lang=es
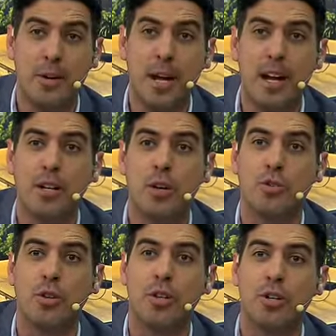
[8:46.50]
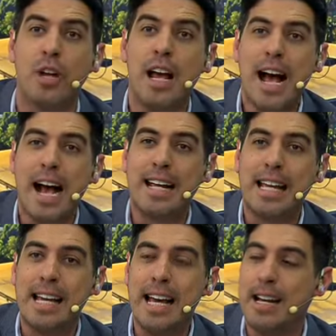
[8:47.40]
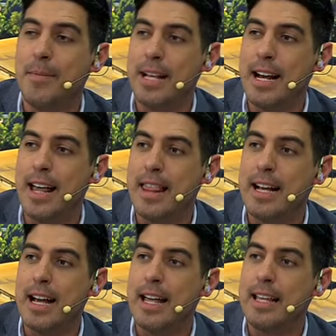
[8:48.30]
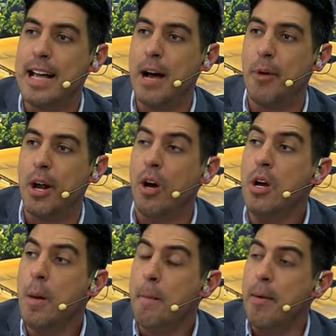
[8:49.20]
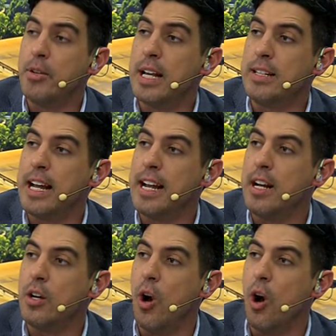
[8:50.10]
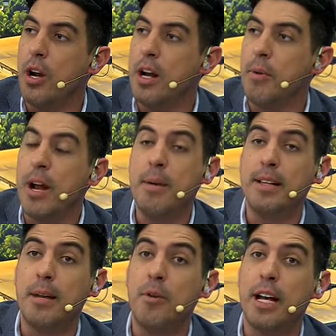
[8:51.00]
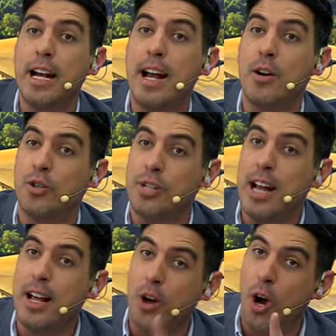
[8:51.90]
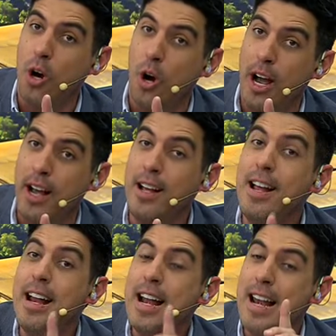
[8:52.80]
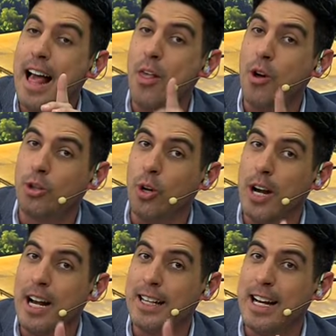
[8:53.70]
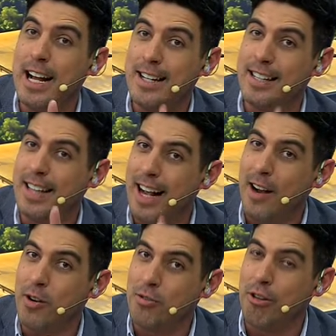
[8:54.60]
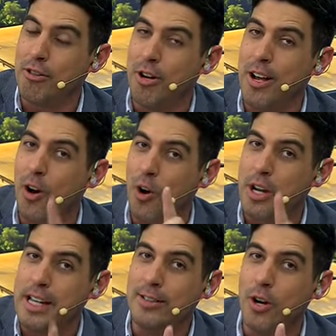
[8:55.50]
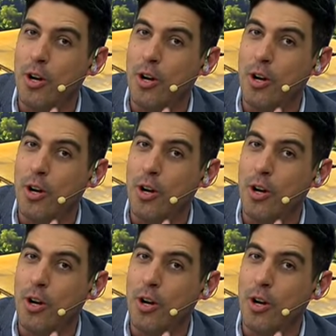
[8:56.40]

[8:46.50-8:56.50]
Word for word: digo bien, con nosotros aquí en la mañana de cada día. Bueno, vamos a seguir con el programa, tenemos que ir a la cocina y ojo, ¿eh? La doctora Natalia Arce está acá con nosotros, ¿eh? Ojito